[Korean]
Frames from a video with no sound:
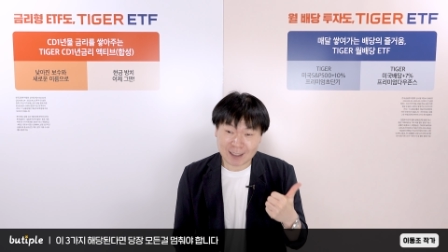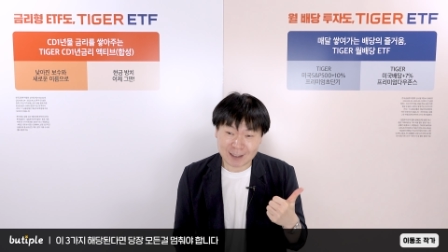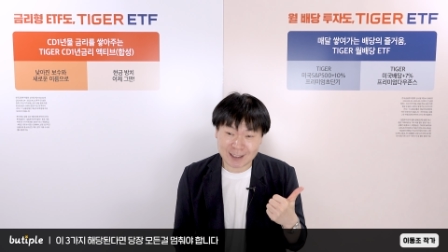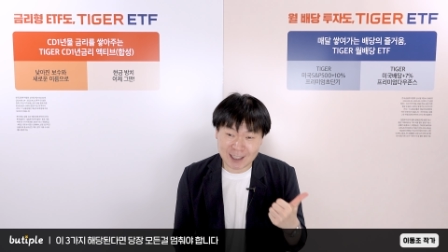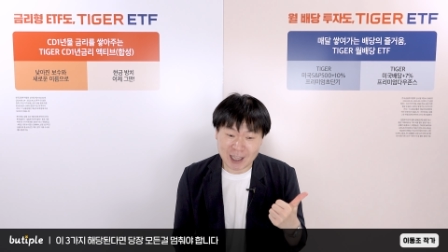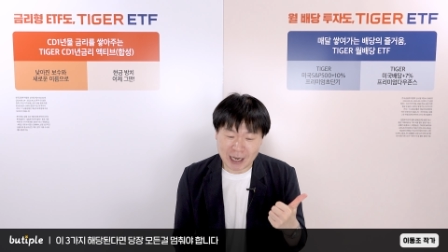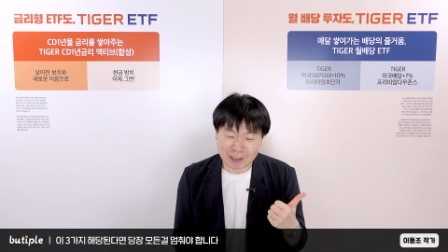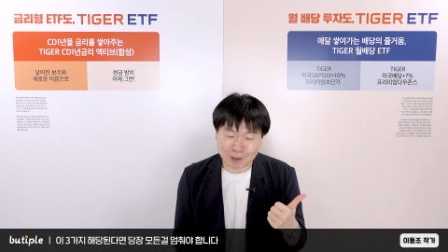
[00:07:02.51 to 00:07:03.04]

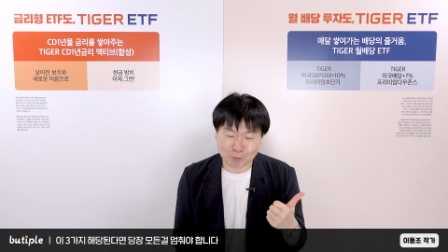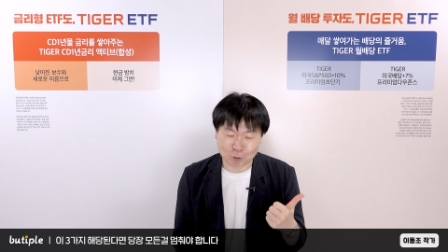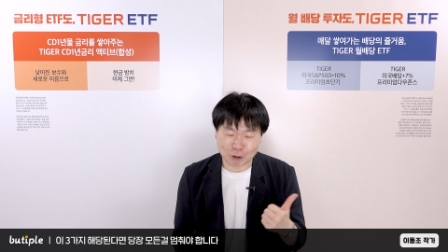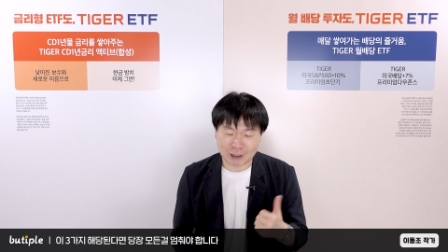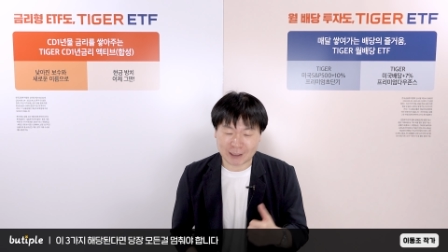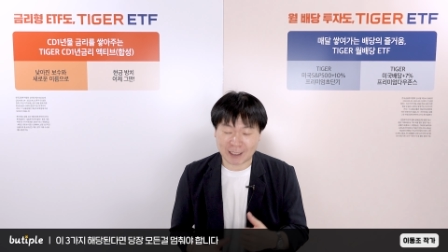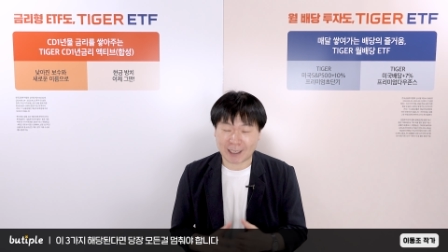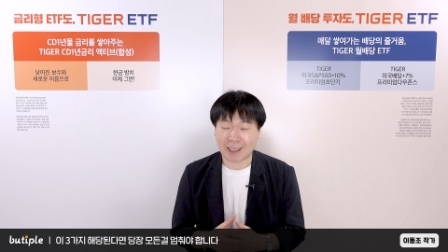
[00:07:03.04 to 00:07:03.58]
스트레스
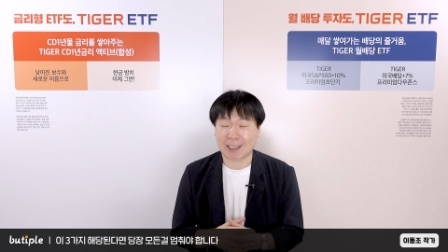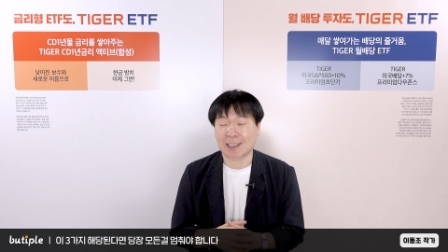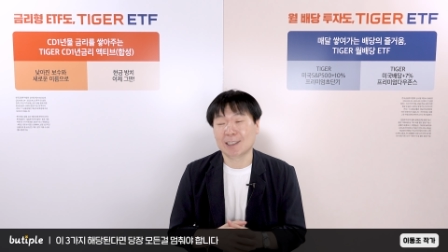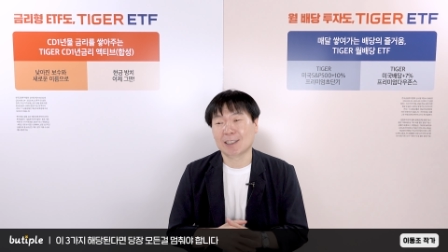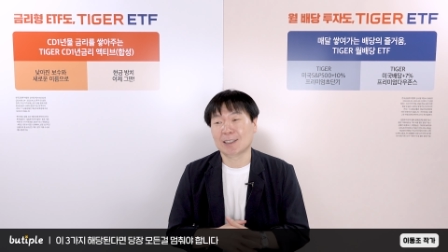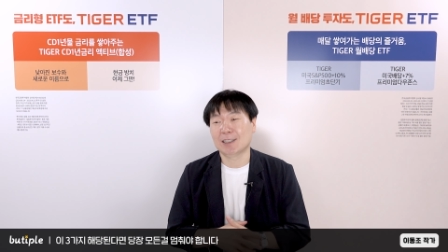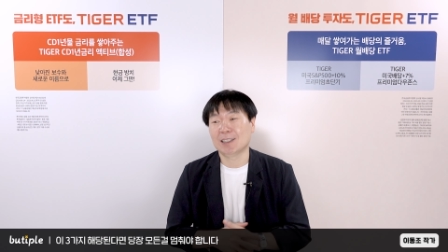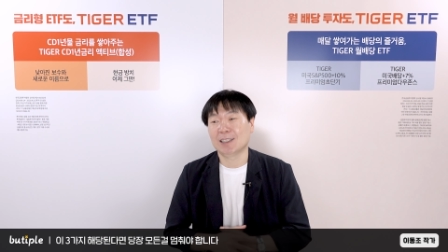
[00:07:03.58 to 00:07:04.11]
문제,
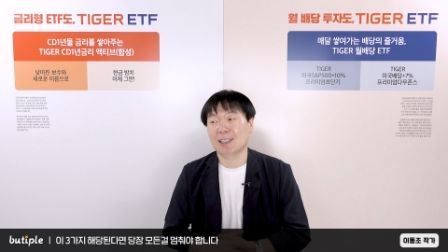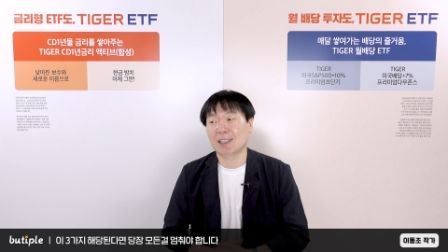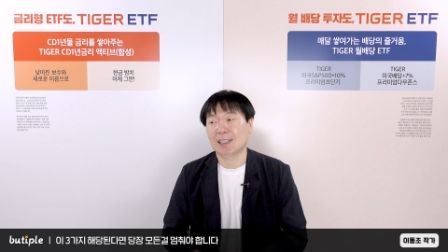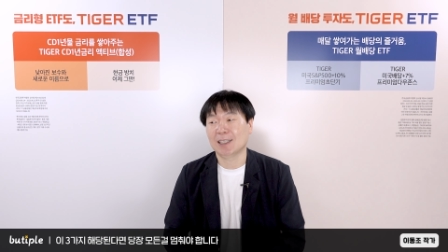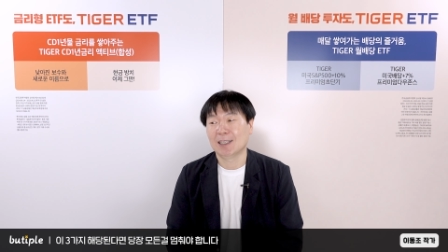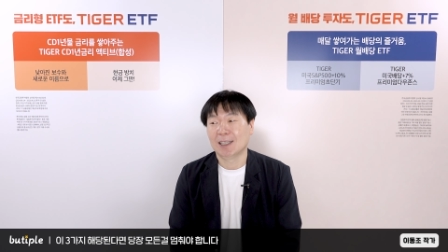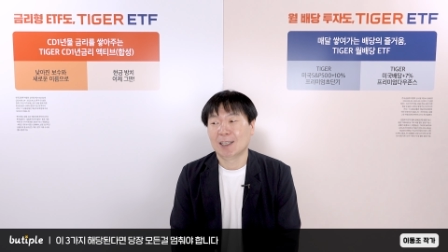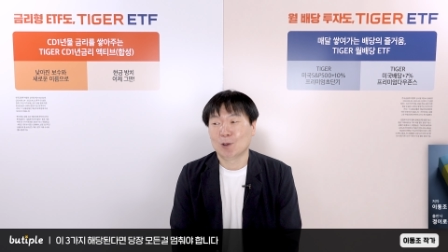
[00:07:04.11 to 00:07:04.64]
이런
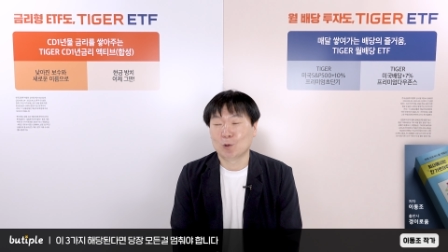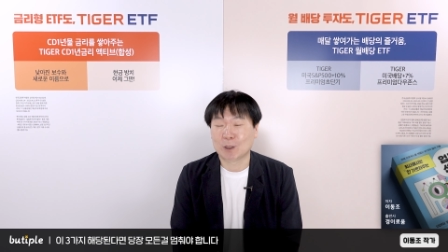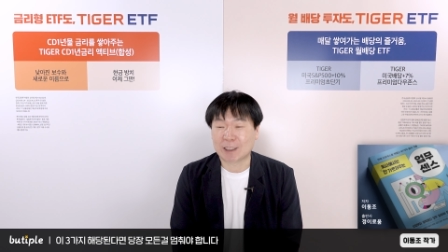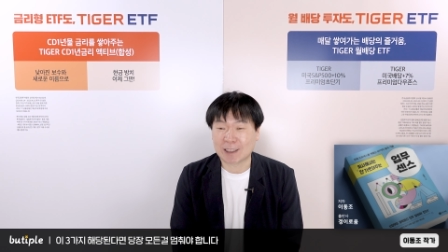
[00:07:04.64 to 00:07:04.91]
것들이 우리